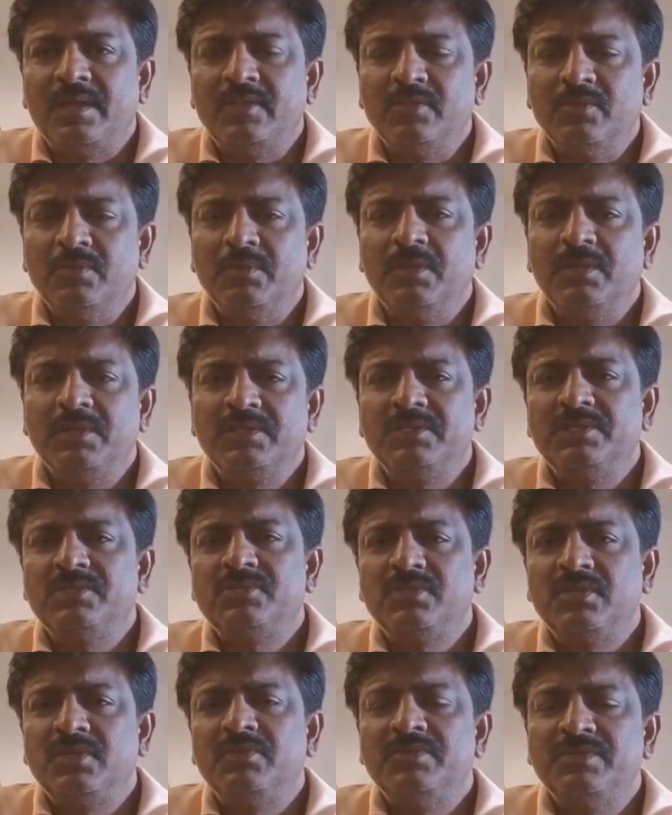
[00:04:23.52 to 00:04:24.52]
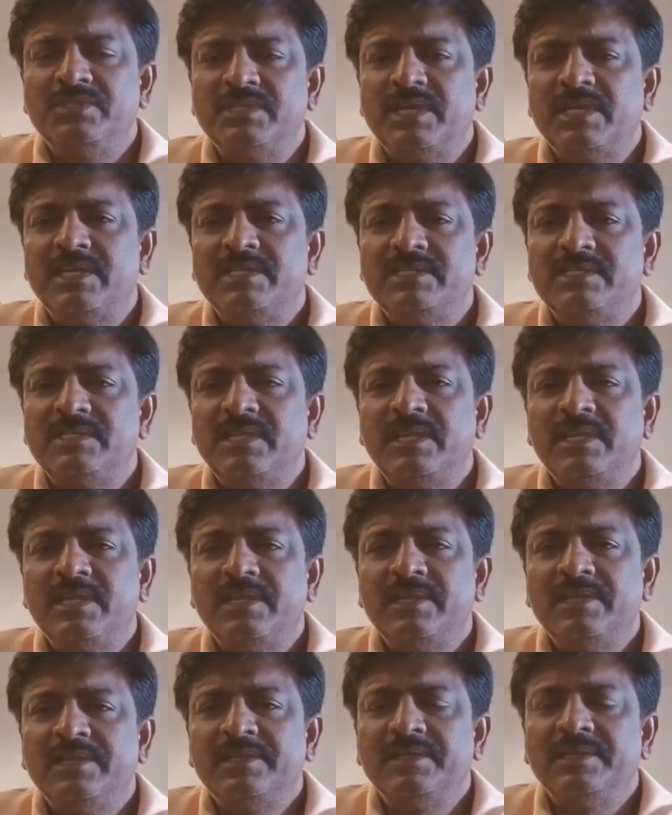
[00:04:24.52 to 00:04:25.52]
అదుపులోకి తీసుకొని విచారిస్తే
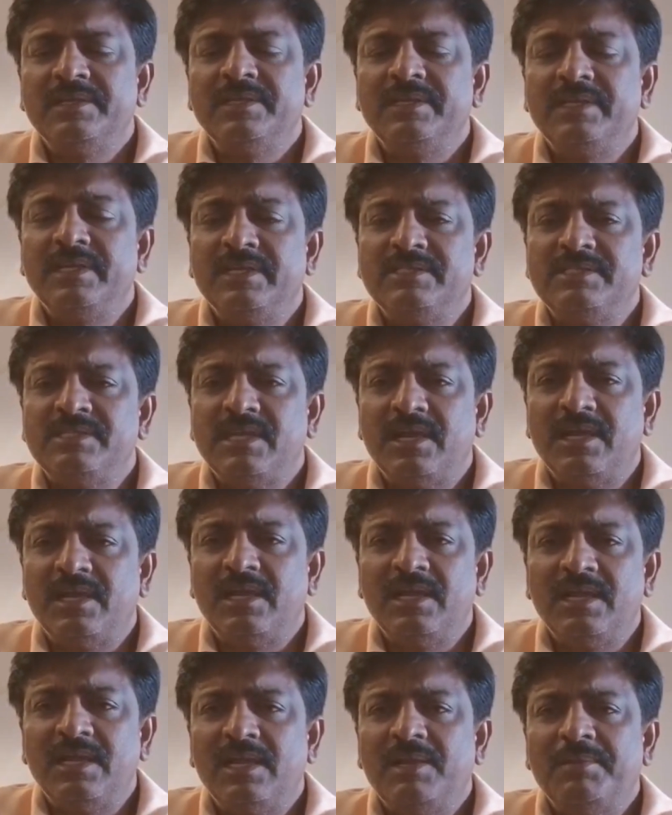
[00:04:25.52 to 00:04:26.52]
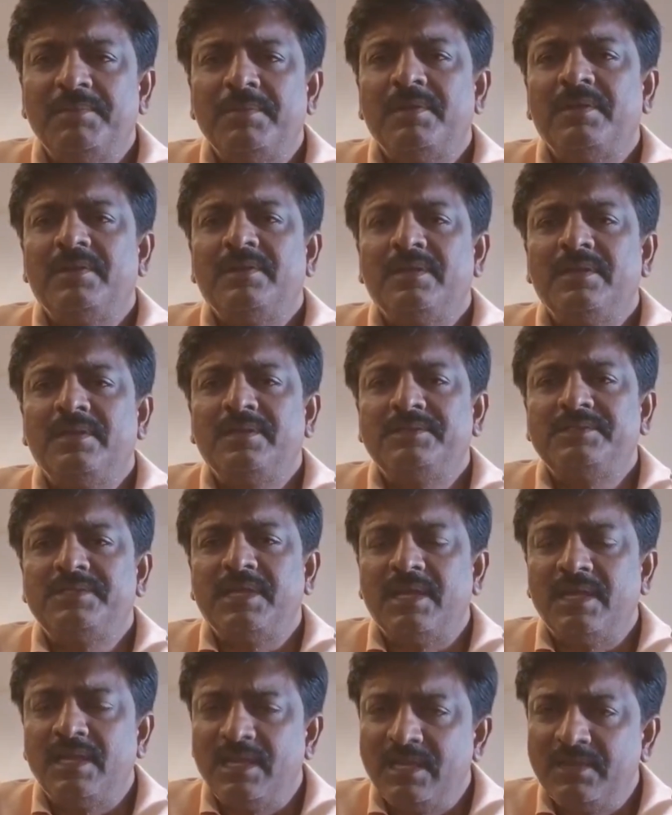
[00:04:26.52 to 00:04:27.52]
ఇంకా చాలా
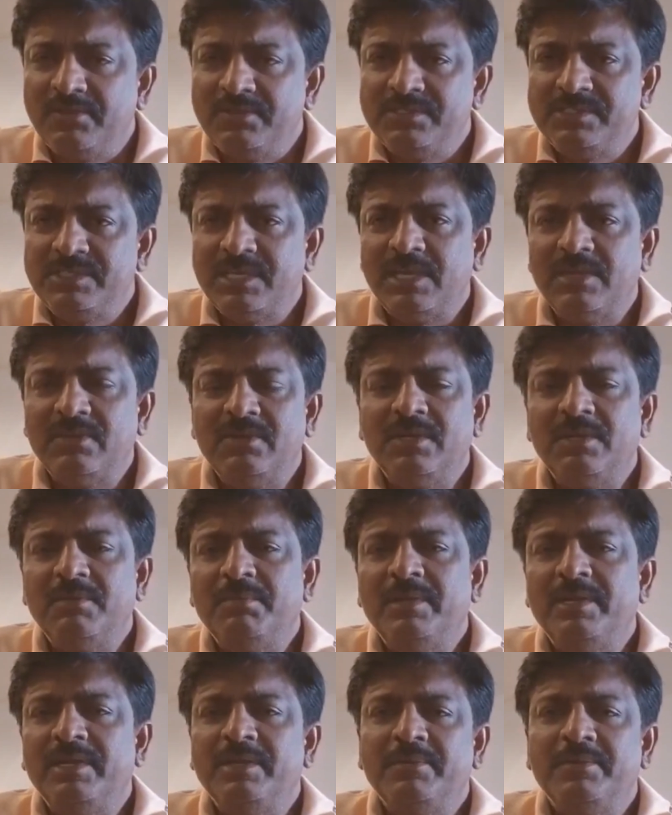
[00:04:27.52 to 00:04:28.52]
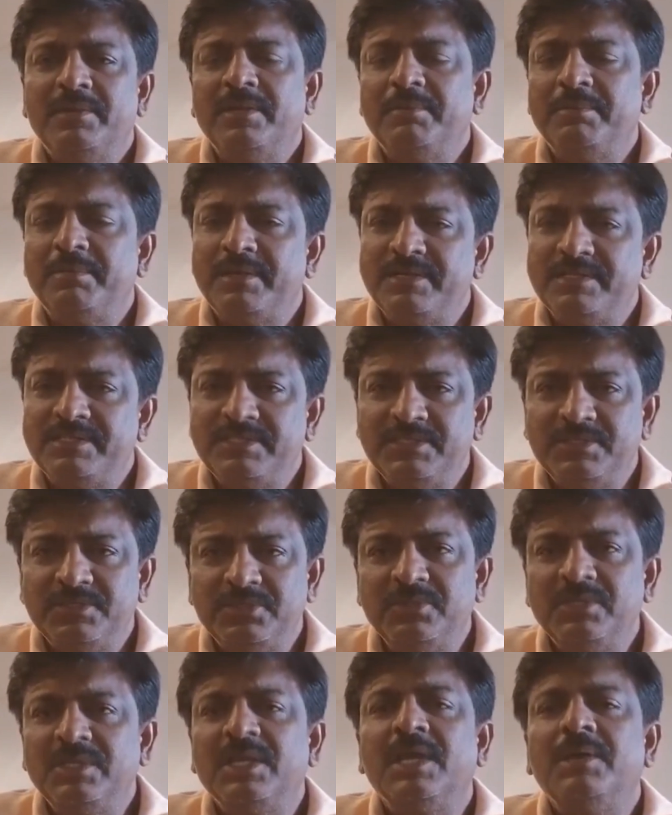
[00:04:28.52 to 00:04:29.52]
చాలా విషయాలు కూడా బయటపడే పరిస్థితి
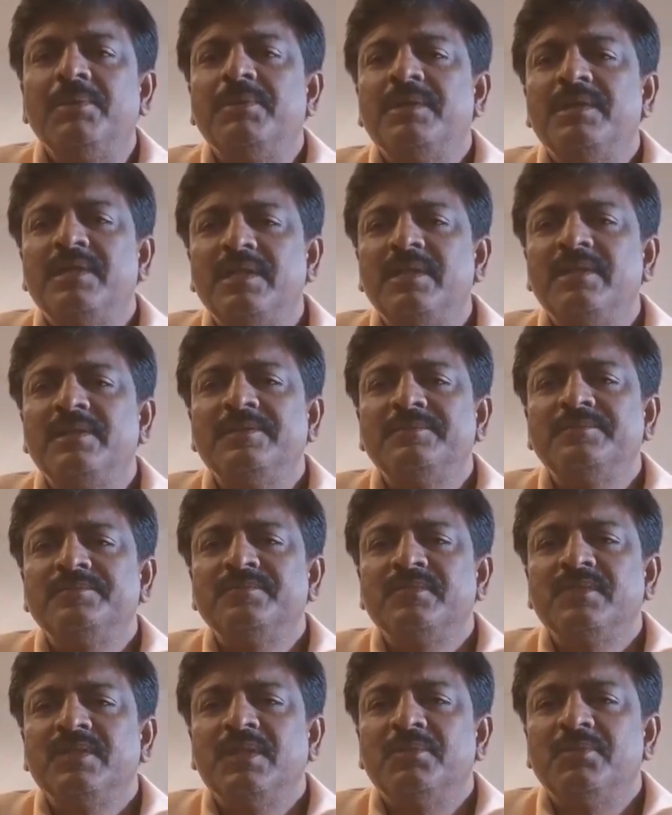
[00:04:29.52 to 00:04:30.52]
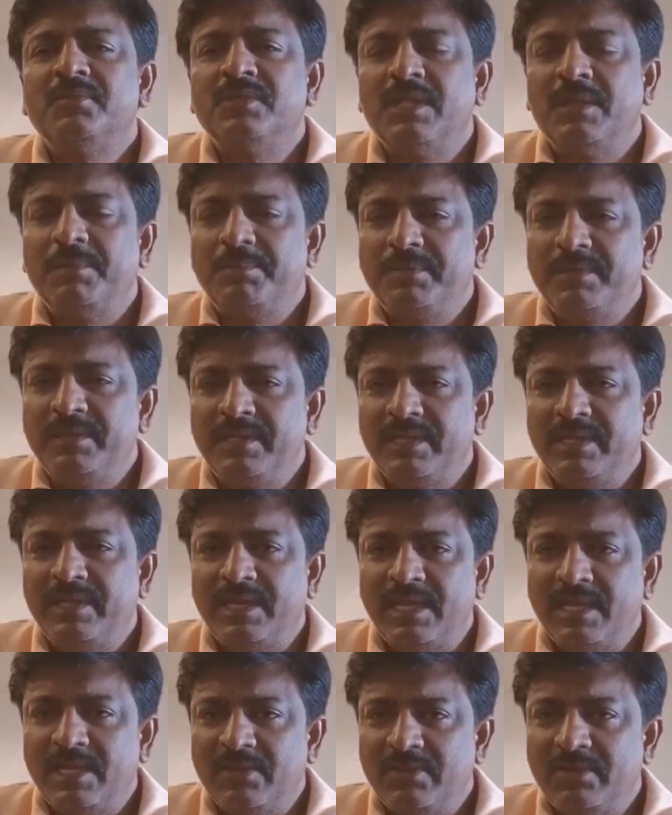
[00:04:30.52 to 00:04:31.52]
ఉంది కాబట్టి ముందు ఆ పిఏ
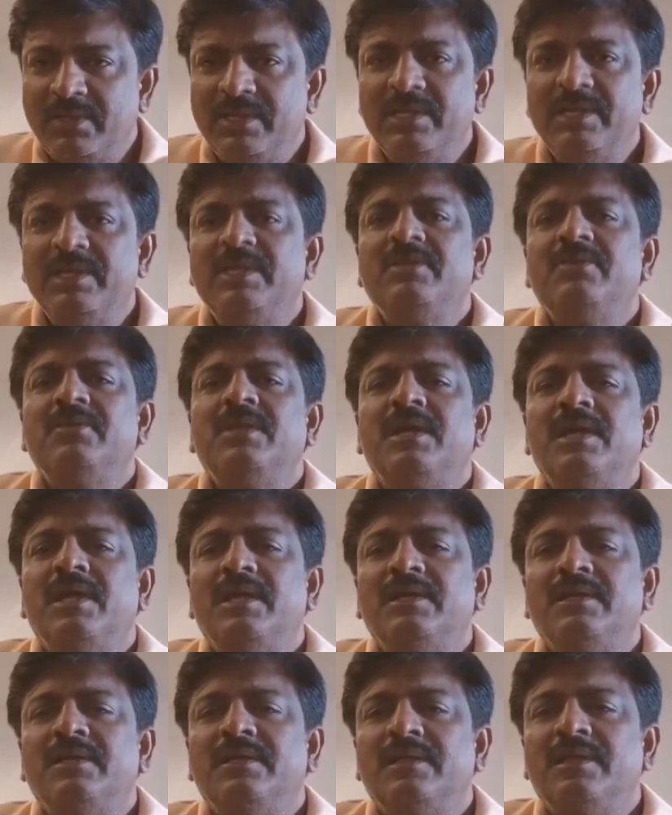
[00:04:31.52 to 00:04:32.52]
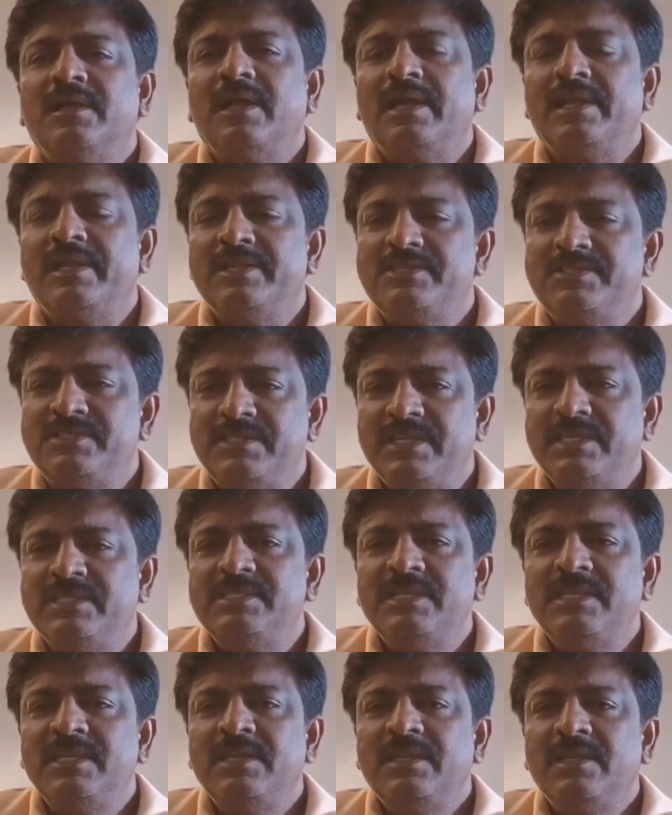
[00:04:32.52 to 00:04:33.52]
రాఘవరెడ్డిని కూడా అరెస్ట్
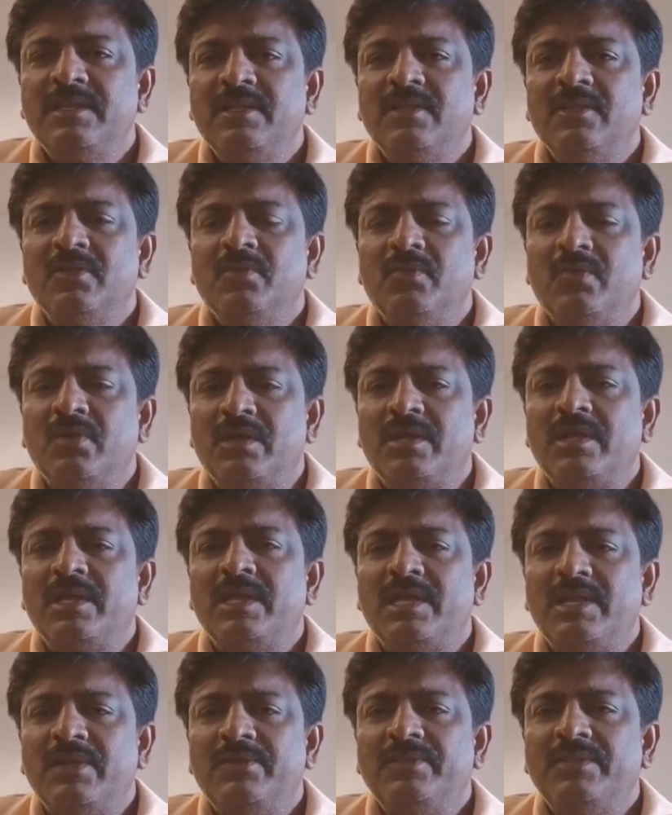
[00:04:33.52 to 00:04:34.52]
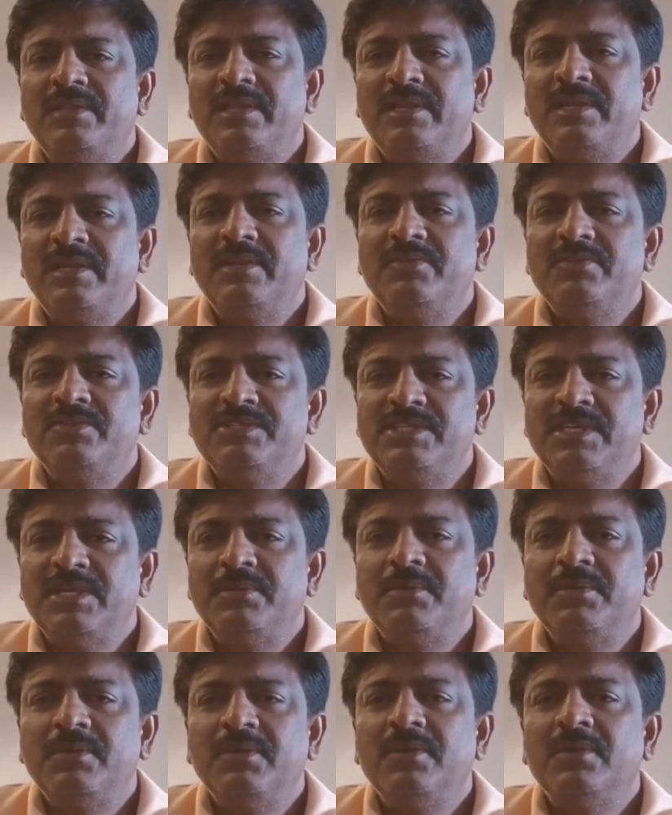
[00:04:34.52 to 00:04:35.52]
చేసి వర్రా రవీందర్ రెడ్డి
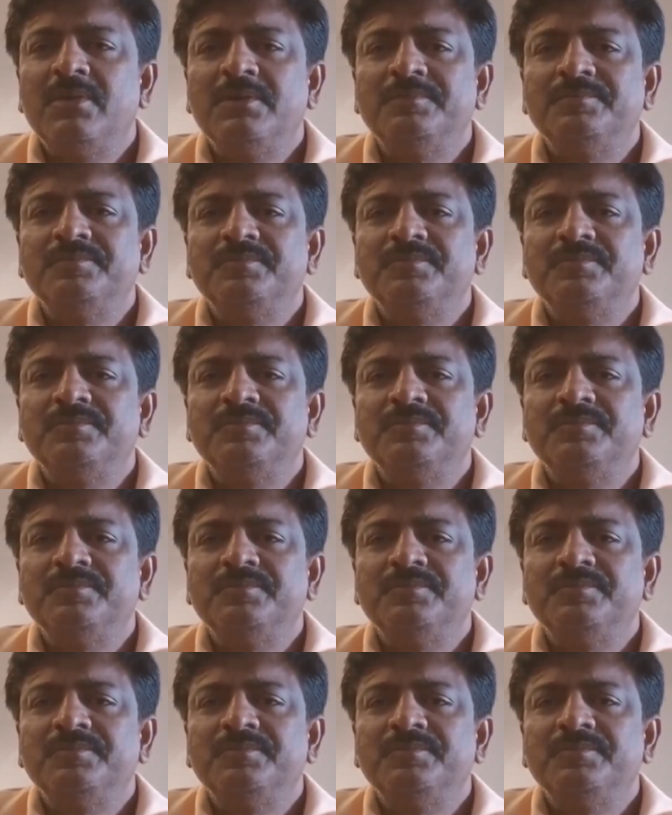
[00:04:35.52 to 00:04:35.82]
విషయంలో